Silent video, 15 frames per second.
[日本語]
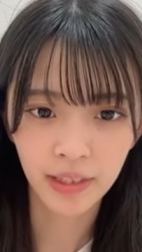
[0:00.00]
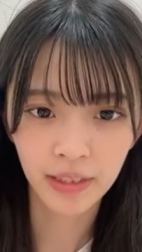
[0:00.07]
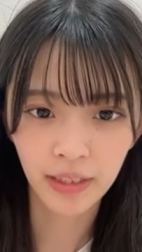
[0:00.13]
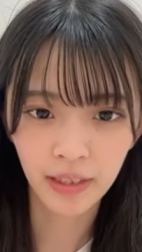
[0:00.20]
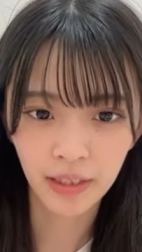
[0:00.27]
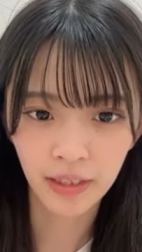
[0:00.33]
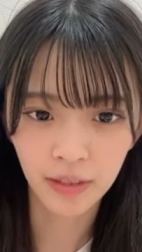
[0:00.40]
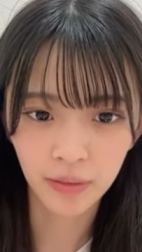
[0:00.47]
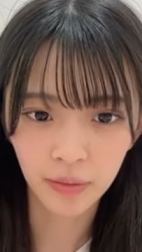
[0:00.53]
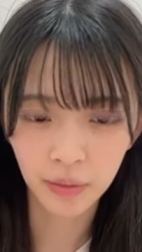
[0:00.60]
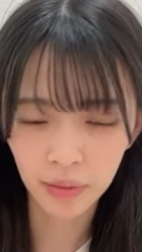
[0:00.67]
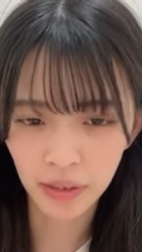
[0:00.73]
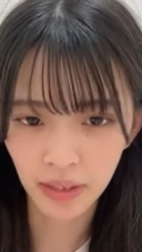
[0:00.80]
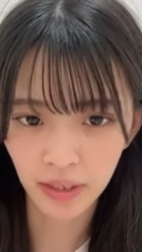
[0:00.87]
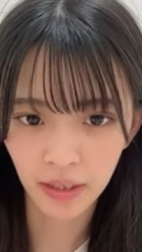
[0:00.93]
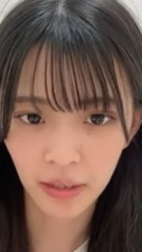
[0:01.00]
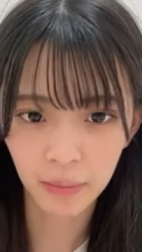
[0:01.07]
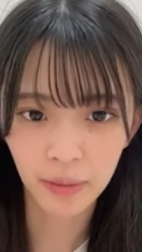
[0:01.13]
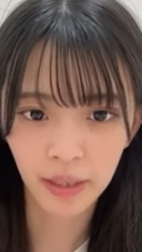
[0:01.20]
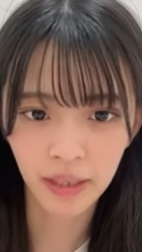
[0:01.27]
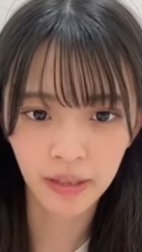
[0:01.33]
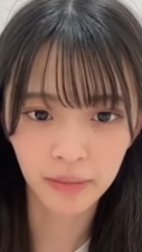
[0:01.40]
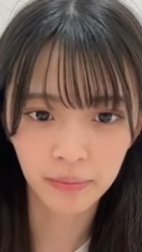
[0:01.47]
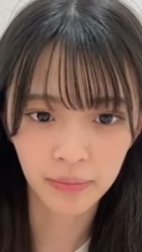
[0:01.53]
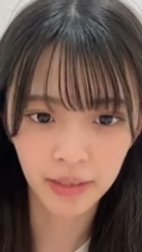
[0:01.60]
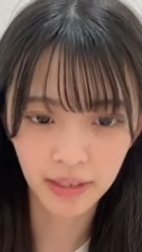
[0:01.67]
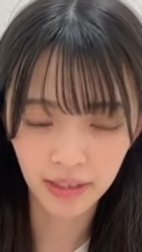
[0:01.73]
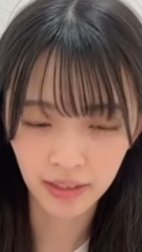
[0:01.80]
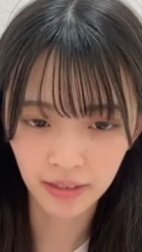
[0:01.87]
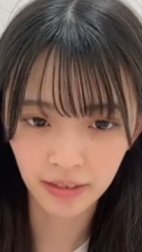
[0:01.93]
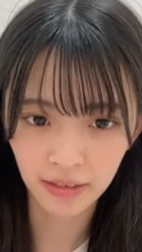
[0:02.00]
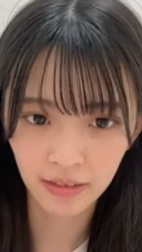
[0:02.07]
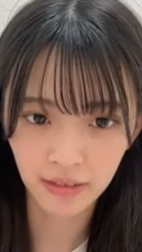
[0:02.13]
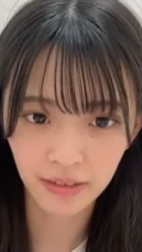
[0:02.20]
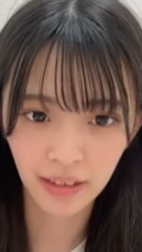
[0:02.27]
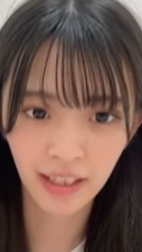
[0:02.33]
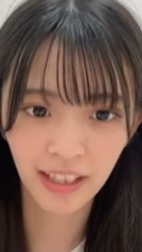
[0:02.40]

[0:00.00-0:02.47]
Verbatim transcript: 明日から黄砂がやばいマジ